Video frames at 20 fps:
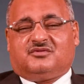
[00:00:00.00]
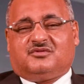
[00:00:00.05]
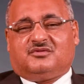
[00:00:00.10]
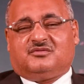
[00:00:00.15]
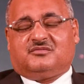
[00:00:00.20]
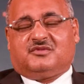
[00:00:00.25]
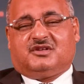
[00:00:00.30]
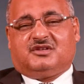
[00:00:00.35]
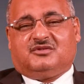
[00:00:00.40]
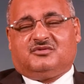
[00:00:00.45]

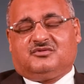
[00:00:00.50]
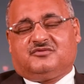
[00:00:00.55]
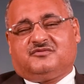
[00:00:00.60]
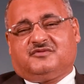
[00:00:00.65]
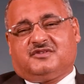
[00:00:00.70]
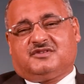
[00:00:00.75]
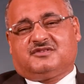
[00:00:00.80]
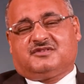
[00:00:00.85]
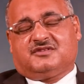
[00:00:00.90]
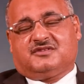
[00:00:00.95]
olmayı
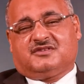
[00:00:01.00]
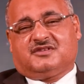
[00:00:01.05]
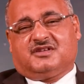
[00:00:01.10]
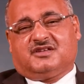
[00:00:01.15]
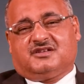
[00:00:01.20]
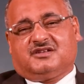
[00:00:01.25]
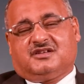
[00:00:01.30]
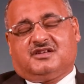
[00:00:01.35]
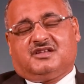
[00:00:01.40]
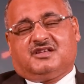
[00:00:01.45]
lütfetsin
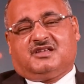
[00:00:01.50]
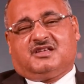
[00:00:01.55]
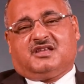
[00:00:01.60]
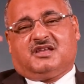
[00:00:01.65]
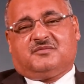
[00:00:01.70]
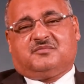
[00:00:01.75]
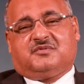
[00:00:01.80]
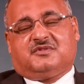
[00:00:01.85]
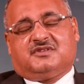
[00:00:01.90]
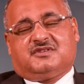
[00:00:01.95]
der.
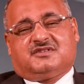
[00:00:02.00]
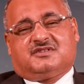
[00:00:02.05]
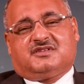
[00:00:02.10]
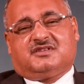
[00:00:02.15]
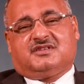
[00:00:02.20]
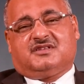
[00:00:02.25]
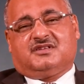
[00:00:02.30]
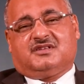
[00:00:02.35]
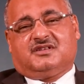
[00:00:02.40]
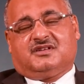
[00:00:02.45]

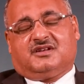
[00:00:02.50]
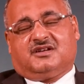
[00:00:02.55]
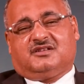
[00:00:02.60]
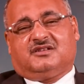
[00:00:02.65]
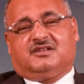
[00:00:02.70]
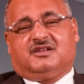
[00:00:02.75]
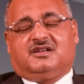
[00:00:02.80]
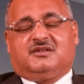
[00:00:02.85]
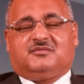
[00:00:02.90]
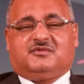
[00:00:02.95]
Hepinizi
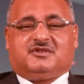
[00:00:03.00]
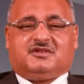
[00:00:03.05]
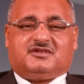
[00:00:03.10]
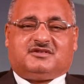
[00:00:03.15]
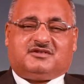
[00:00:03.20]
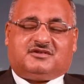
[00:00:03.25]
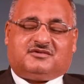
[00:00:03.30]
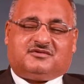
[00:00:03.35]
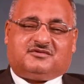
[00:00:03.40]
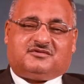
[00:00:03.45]
Allah'a
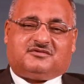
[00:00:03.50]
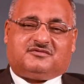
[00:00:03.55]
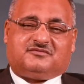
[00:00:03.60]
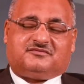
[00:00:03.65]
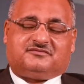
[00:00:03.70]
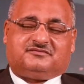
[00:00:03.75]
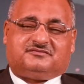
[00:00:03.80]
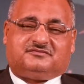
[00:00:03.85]
emanet ediyorum.